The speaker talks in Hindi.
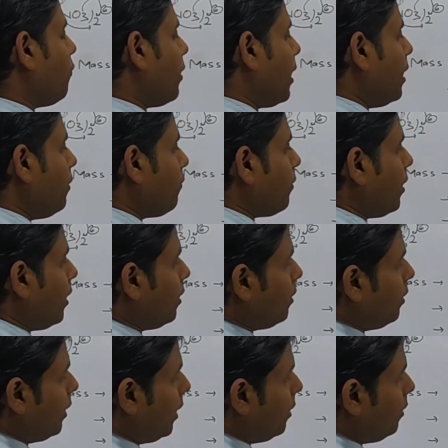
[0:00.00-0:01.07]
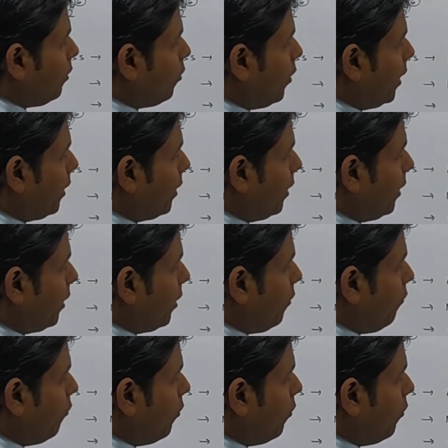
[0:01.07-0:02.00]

फाइव एंड नाइन को ऐड करेंगे